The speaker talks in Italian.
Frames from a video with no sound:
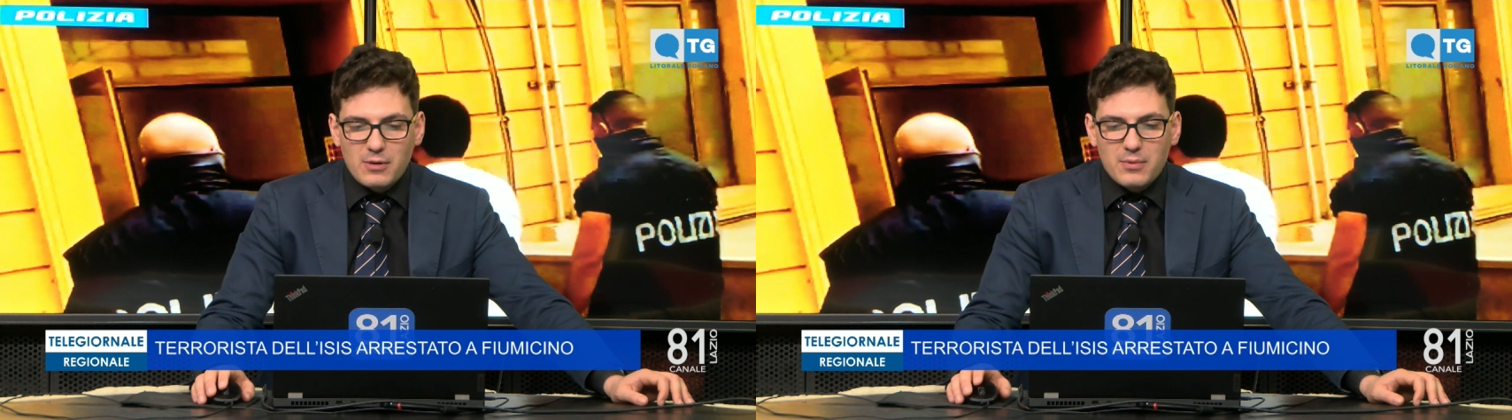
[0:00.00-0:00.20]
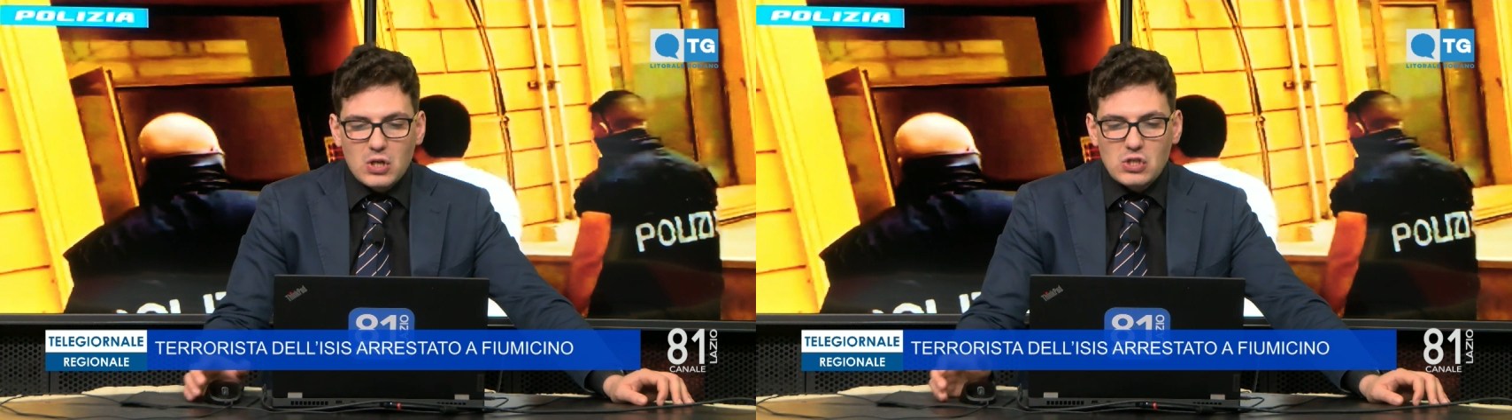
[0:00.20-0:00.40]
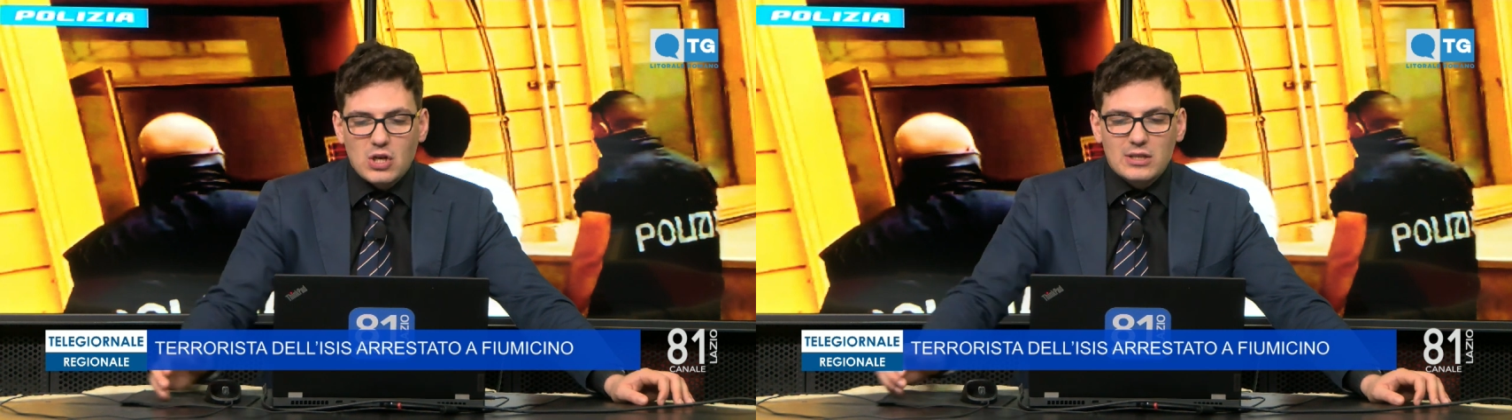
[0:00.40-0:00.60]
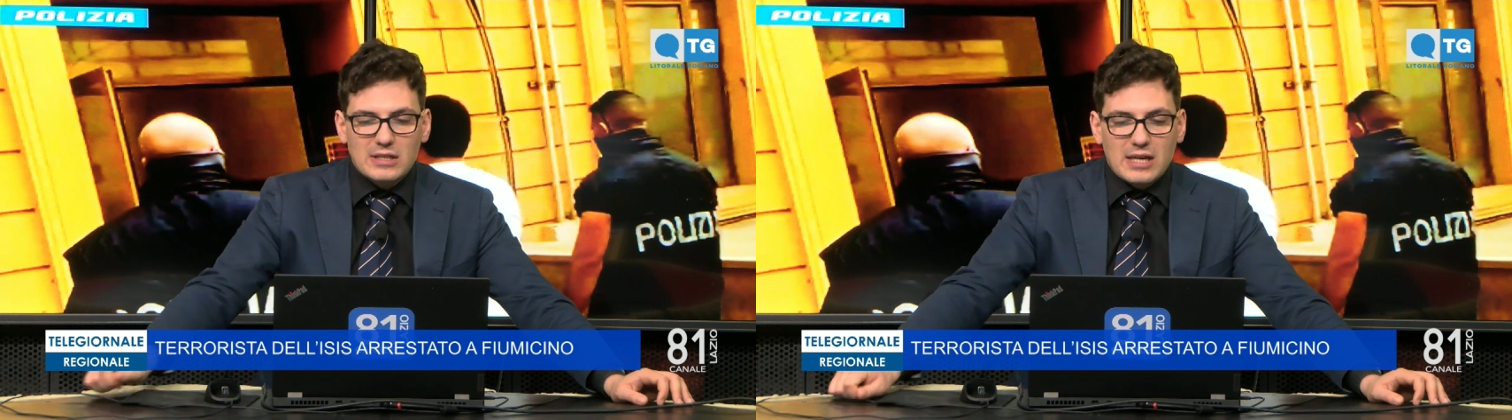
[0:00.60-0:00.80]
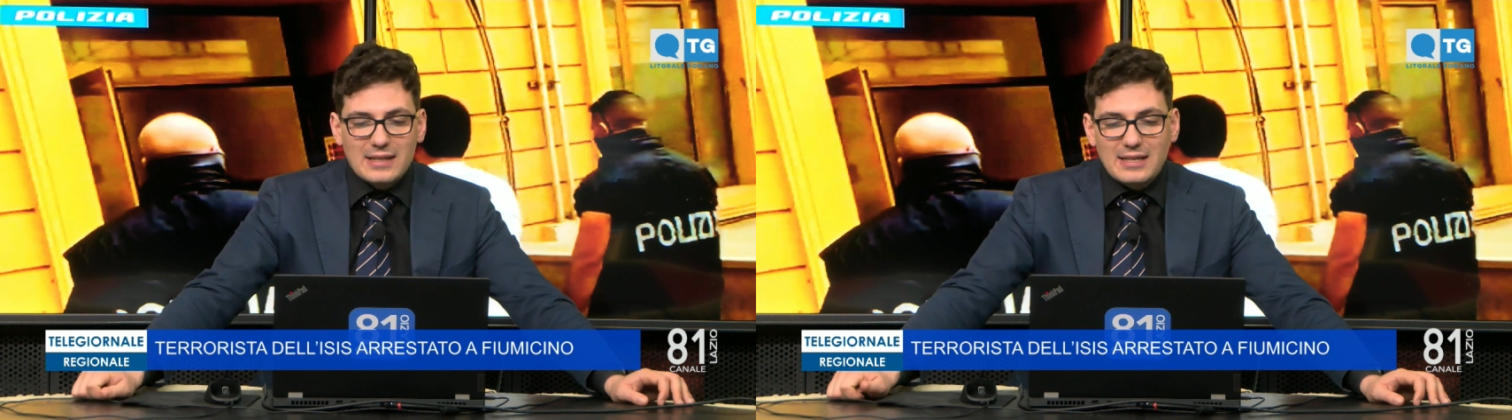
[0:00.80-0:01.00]
I poliziotti
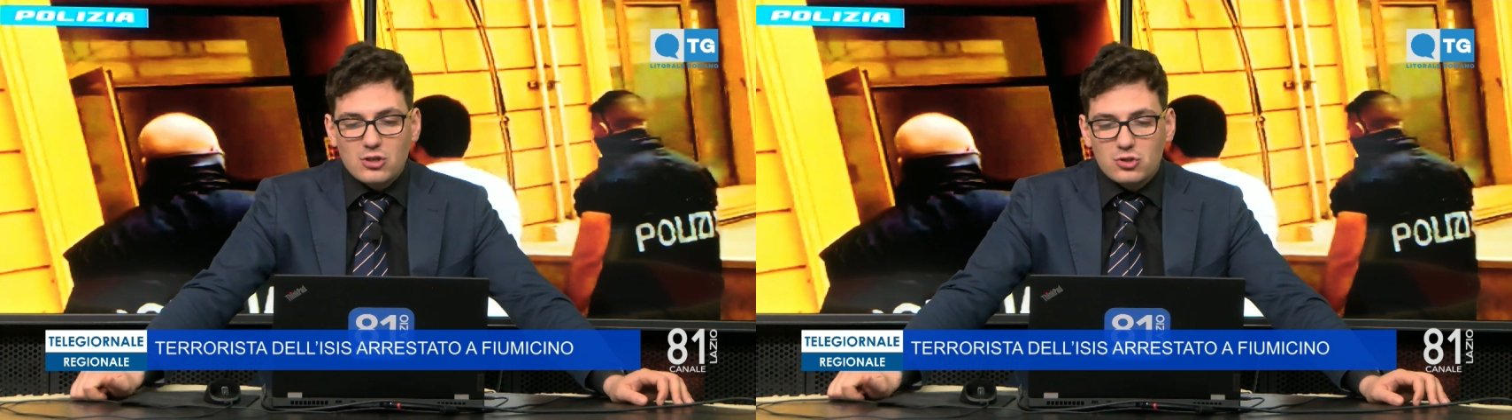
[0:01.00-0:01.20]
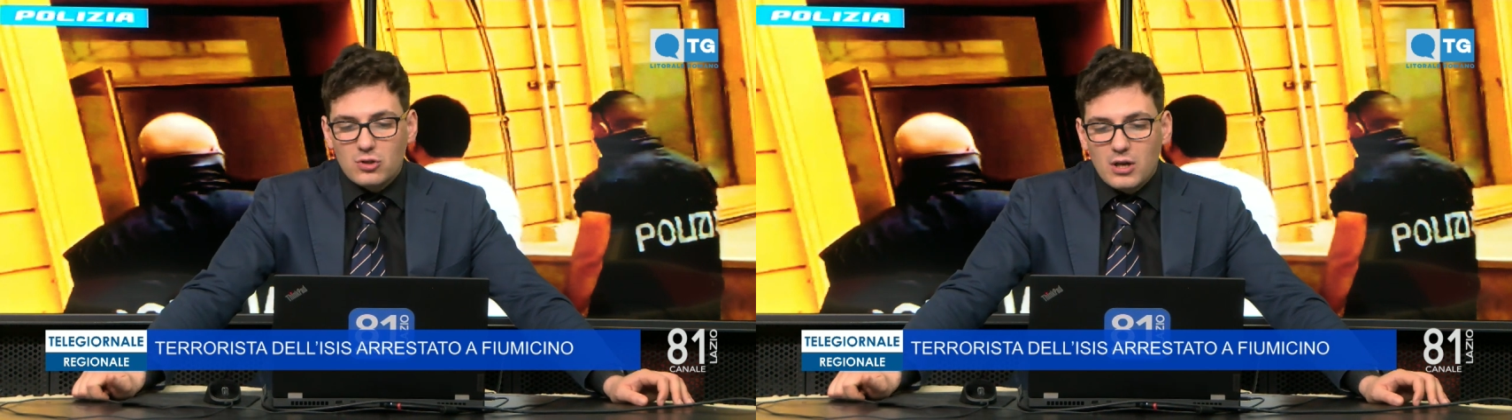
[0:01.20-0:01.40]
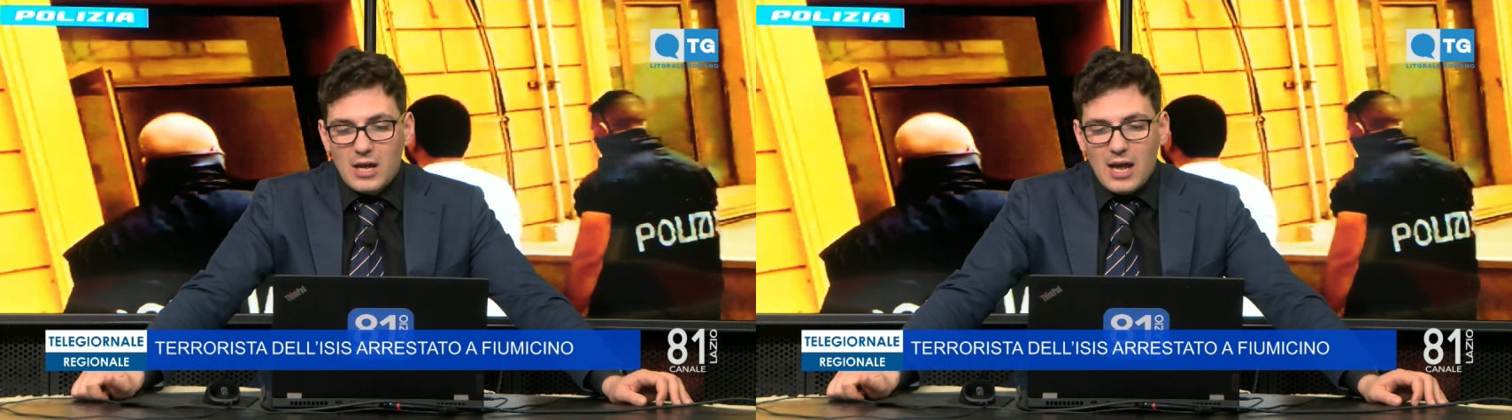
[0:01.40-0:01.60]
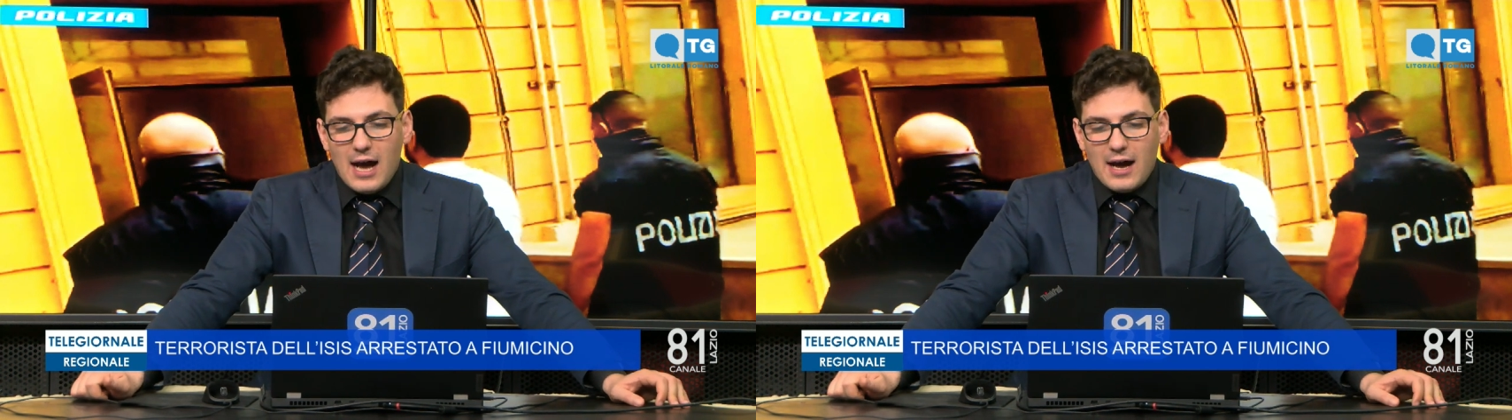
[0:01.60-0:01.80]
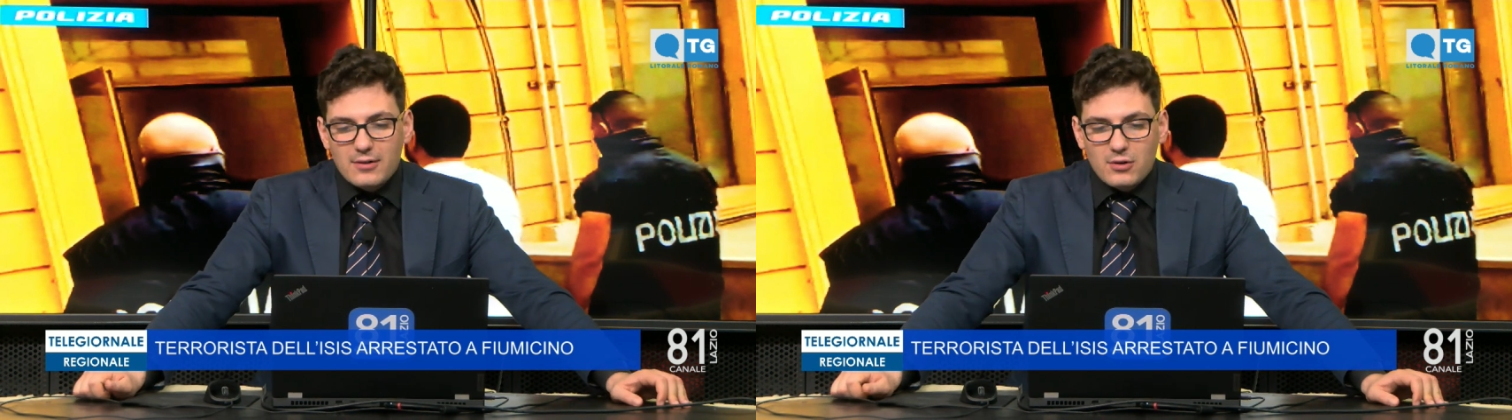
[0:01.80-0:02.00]
della Digos
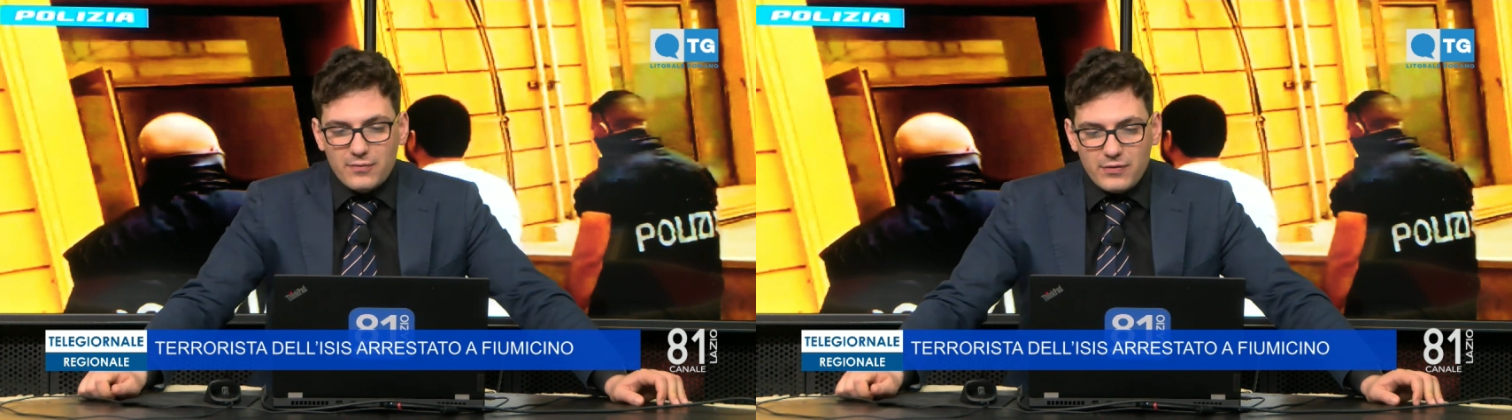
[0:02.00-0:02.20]
hanno